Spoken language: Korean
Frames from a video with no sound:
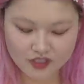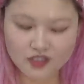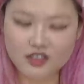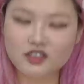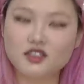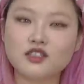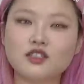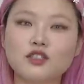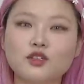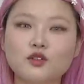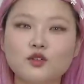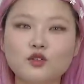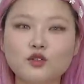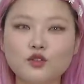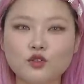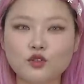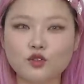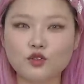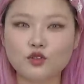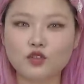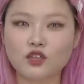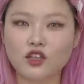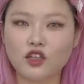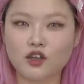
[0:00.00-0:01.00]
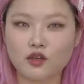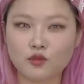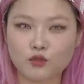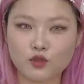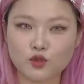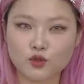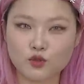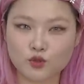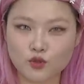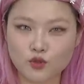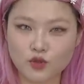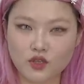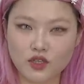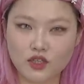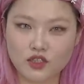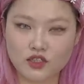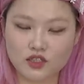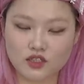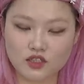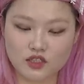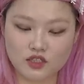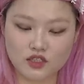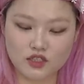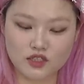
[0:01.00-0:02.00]
그리고 다음으로
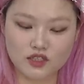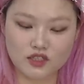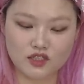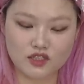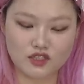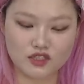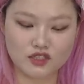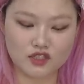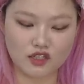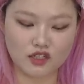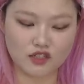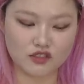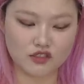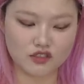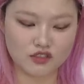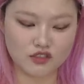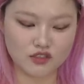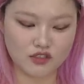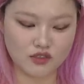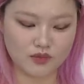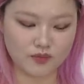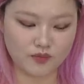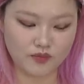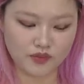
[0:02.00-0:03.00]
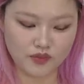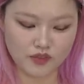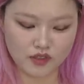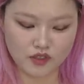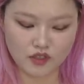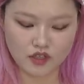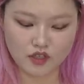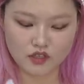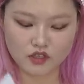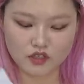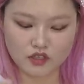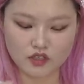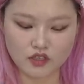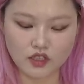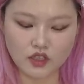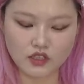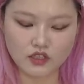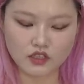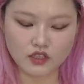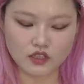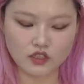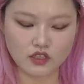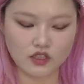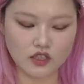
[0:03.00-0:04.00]
소개해드릴 니삭스는 얘는
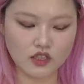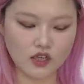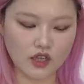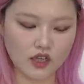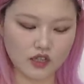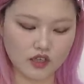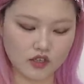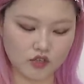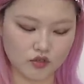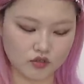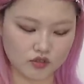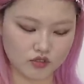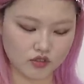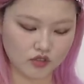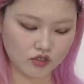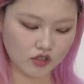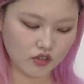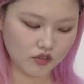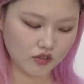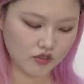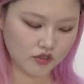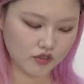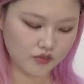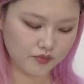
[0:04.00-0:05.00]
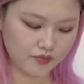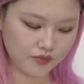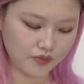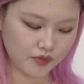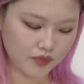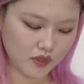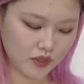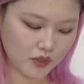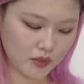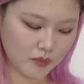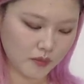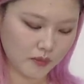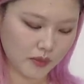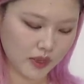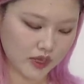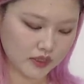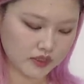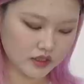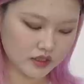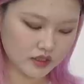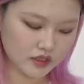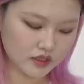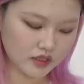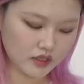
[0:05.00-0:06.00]
살짝 니아이거든요.
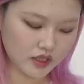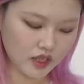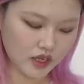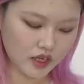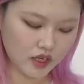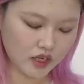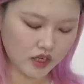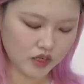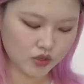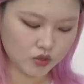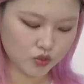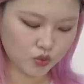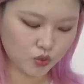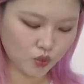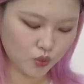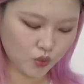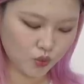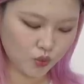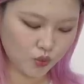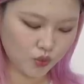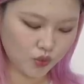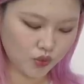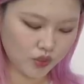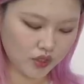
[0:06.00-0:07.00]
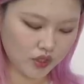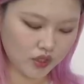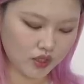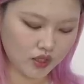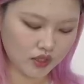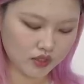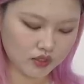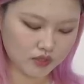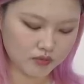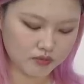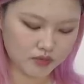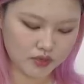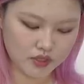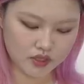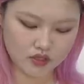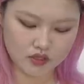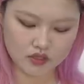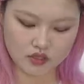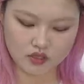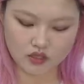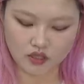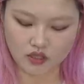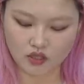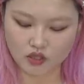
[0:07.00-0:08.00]
바스랑 손이라는
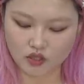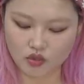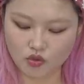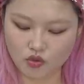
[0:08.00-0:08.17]
브랜드가